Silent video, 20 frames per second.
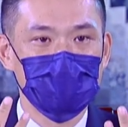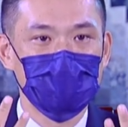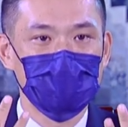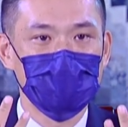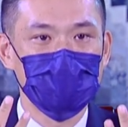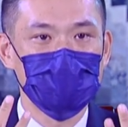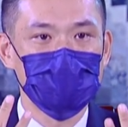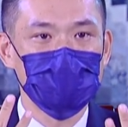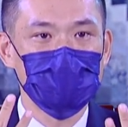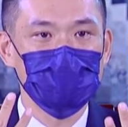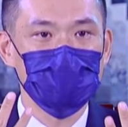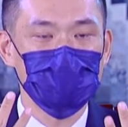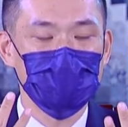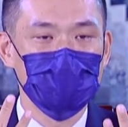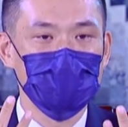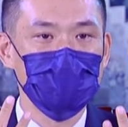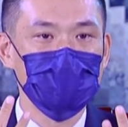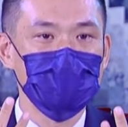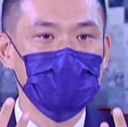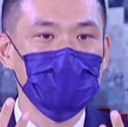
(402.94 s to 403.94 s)
啊
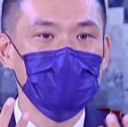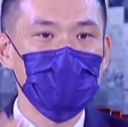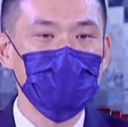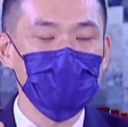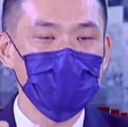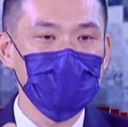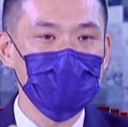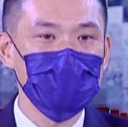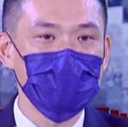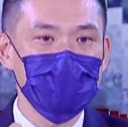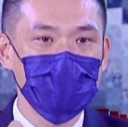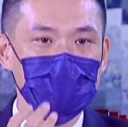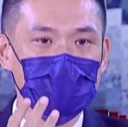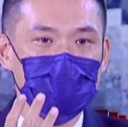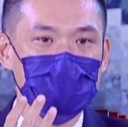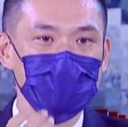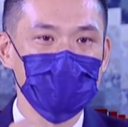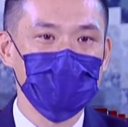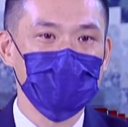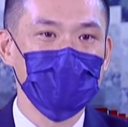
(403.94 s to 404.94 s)
所谓的六根里
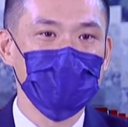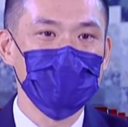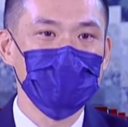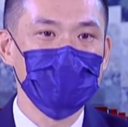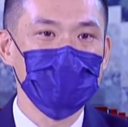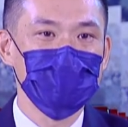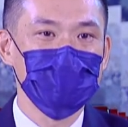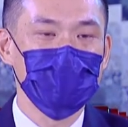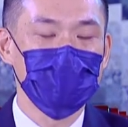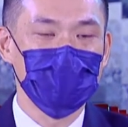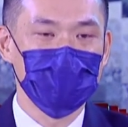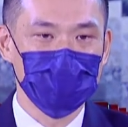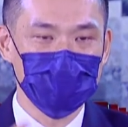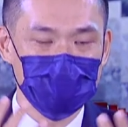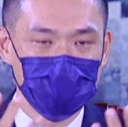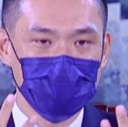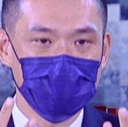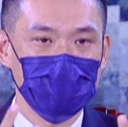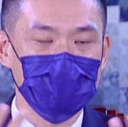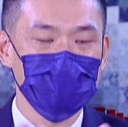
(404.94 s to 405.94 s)
面的五根啊
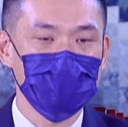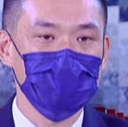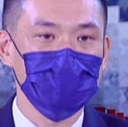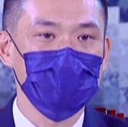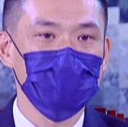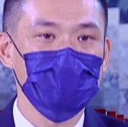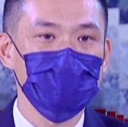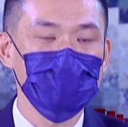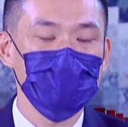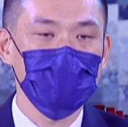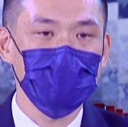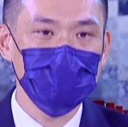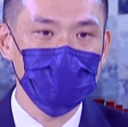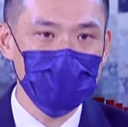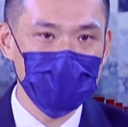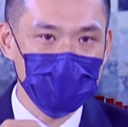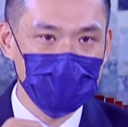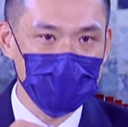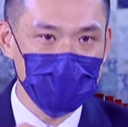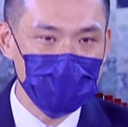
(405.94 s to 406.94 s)
去感受。最重要
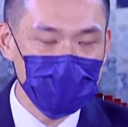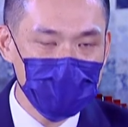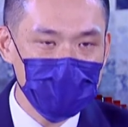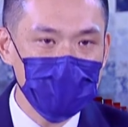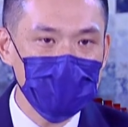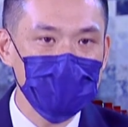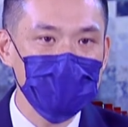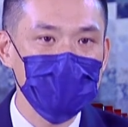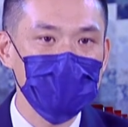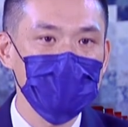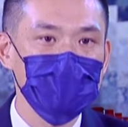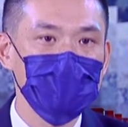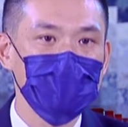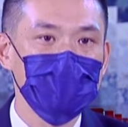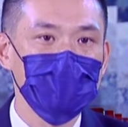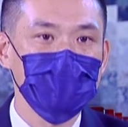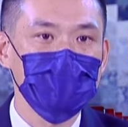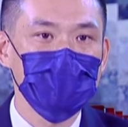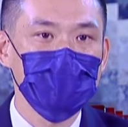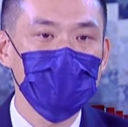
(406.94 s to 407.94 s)
是你的心，
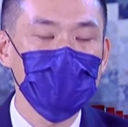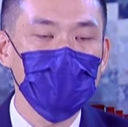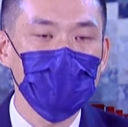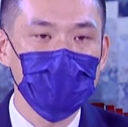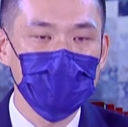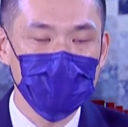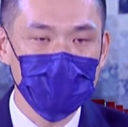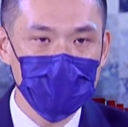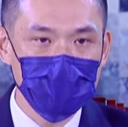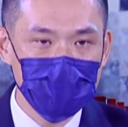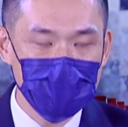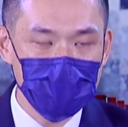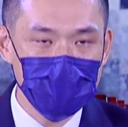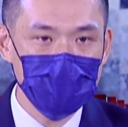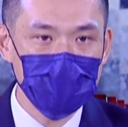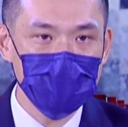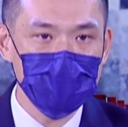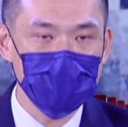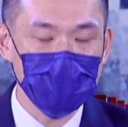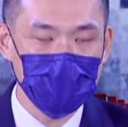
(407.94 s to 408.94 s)
用我们的心
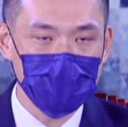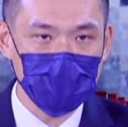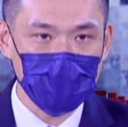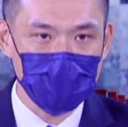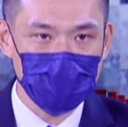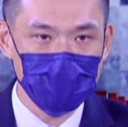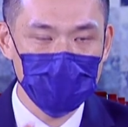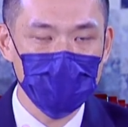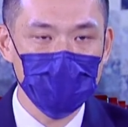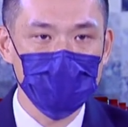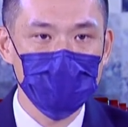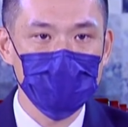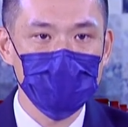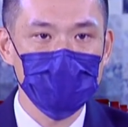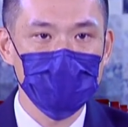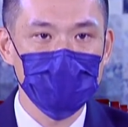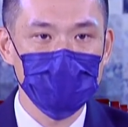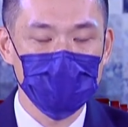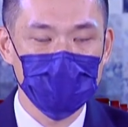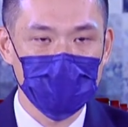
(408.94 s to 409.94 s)
境来感受，
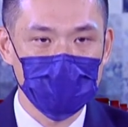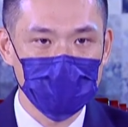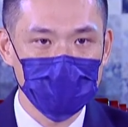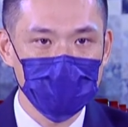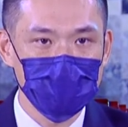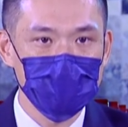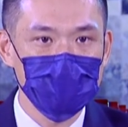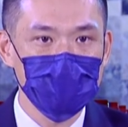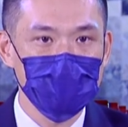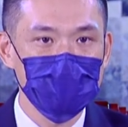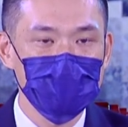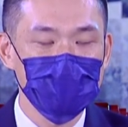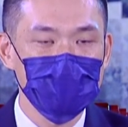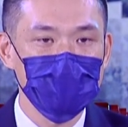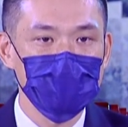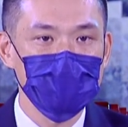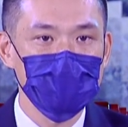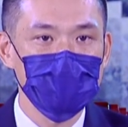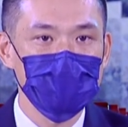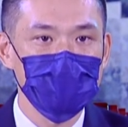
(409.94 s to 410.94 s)
你才能够真
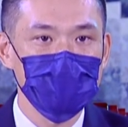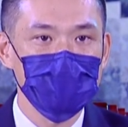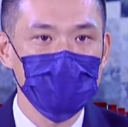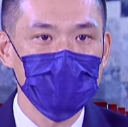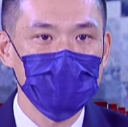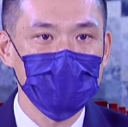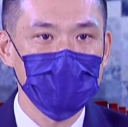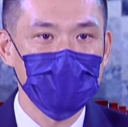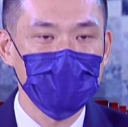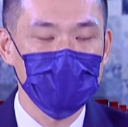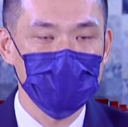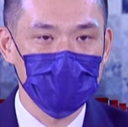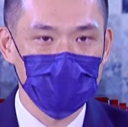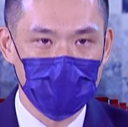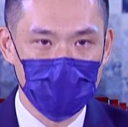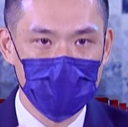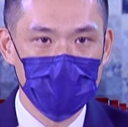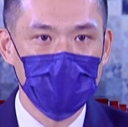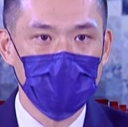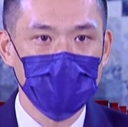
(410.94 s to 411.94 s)
正的啊
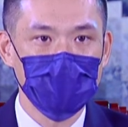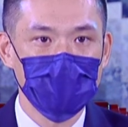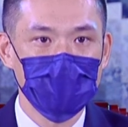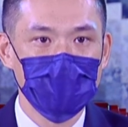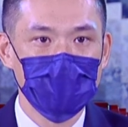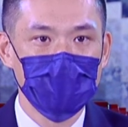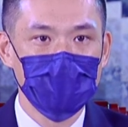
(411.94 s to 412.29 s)
圆满。